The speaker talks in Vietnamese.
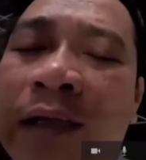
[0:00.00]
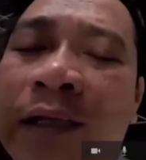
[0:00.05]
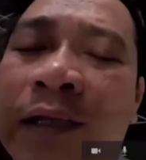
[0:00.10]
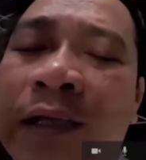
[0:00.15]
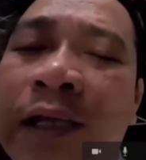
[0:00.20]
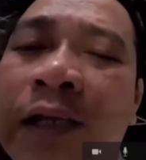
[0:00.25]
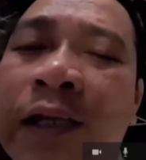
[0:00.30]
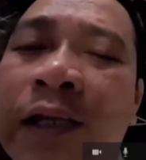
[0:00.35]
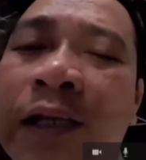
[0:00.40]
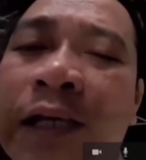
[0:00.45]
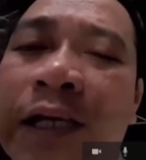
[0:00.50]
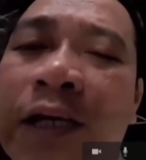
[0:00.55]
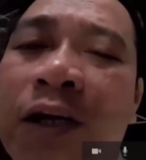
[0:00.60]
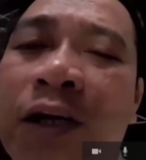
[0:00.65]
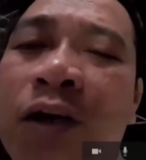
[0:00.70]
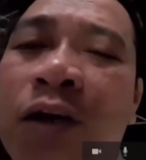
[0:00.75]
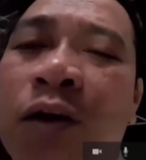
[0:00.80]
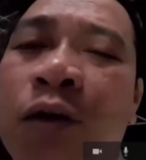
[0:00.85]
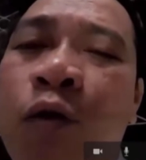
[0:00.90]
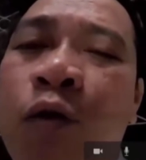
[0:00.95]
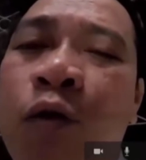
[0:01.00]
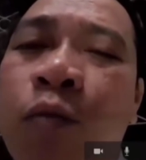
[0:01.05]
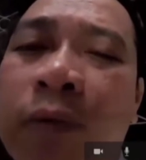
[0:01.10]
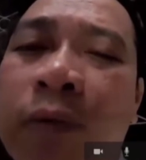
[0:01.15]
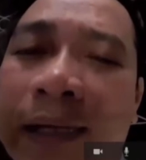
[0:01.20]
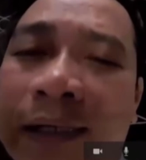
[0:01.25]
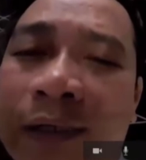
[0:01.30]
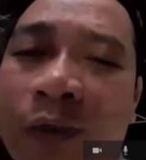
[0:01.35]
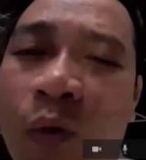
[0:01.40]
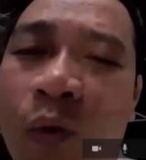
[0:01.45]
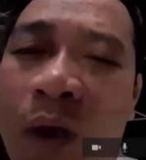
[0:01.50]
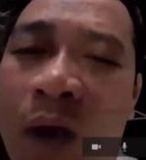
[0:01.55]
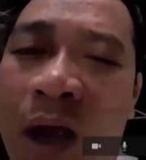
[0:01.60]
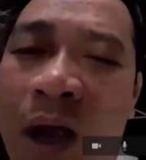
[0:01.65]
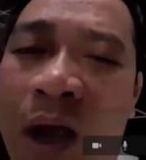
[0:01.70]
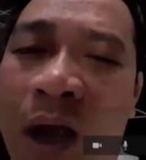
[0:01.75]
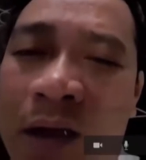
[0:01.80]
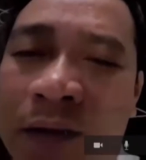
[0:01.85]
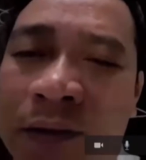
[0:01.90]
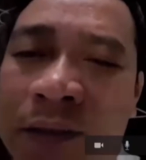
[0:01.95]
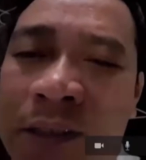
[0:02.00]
chính trị cung đình của họ